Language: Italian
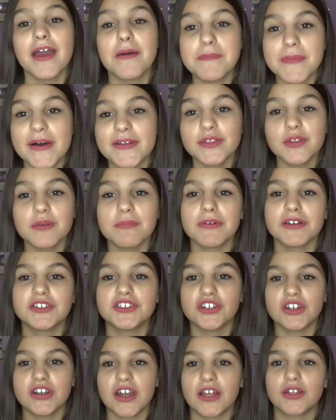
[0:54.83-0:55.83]
Mando un
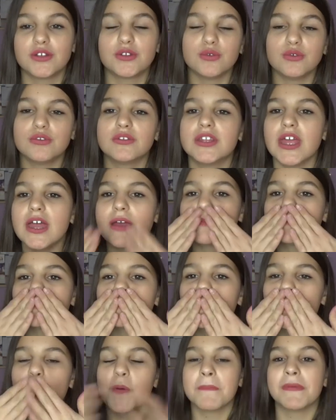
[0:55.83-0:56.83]
bacione a tutte
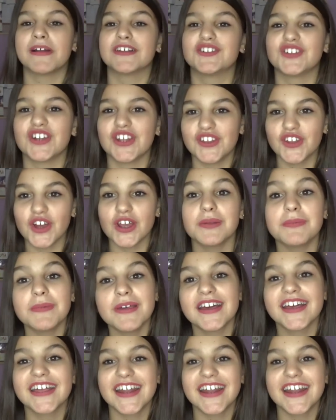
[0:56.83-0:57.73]
un bacione enorme,